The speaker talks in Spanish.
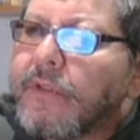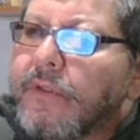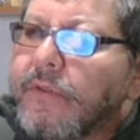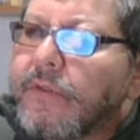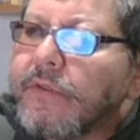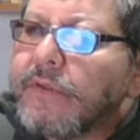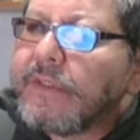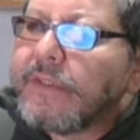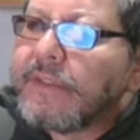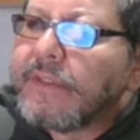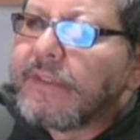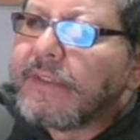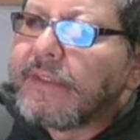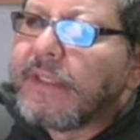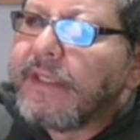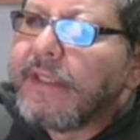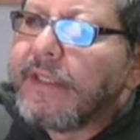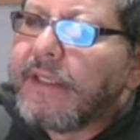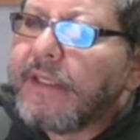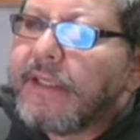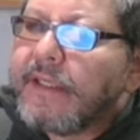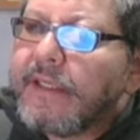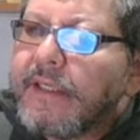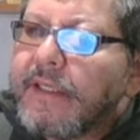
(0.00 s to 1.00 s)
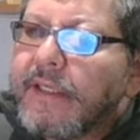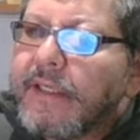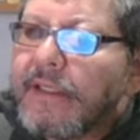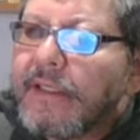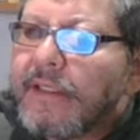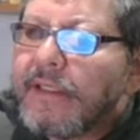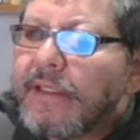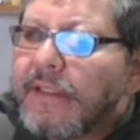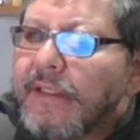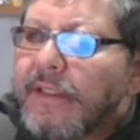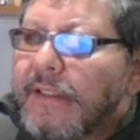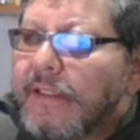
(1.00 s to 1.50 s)
Entonces
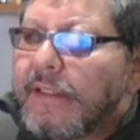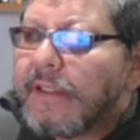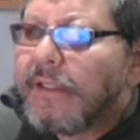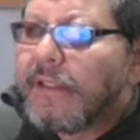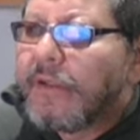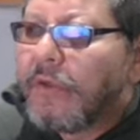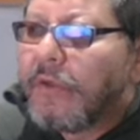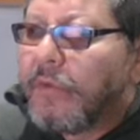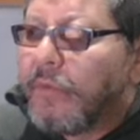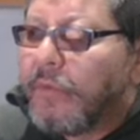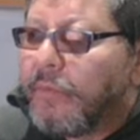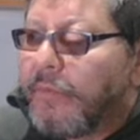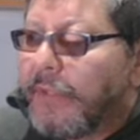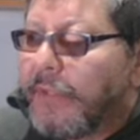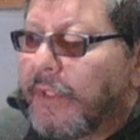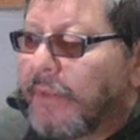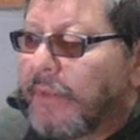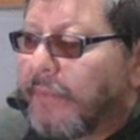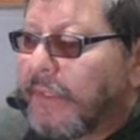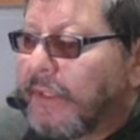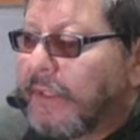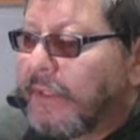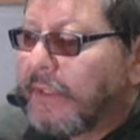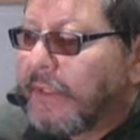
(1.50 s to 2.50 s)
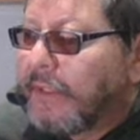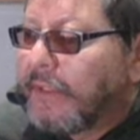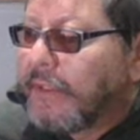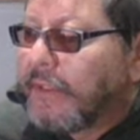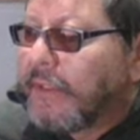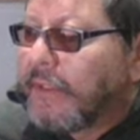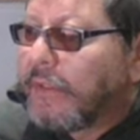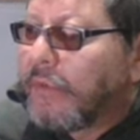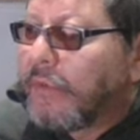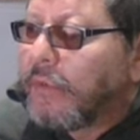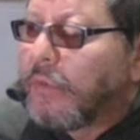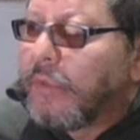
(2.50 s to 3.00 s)
crearía con Beer
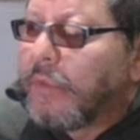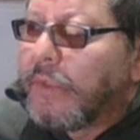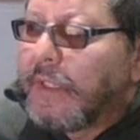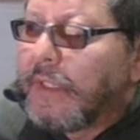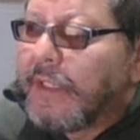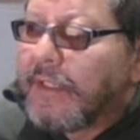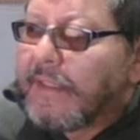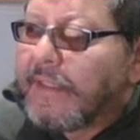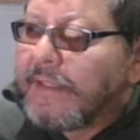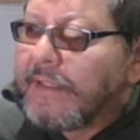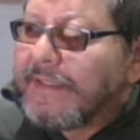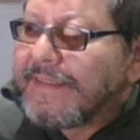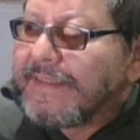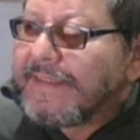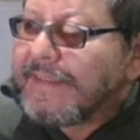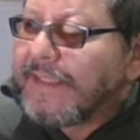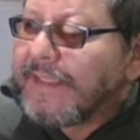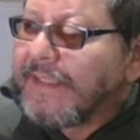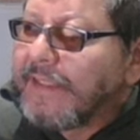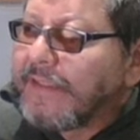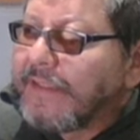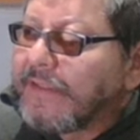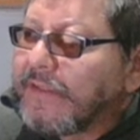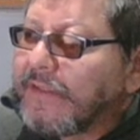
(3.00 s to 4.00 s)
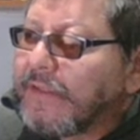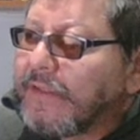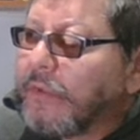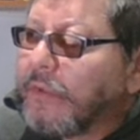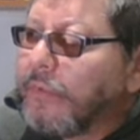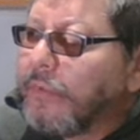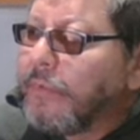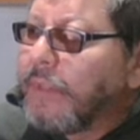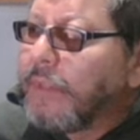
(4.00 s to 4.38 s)
Manager una instalación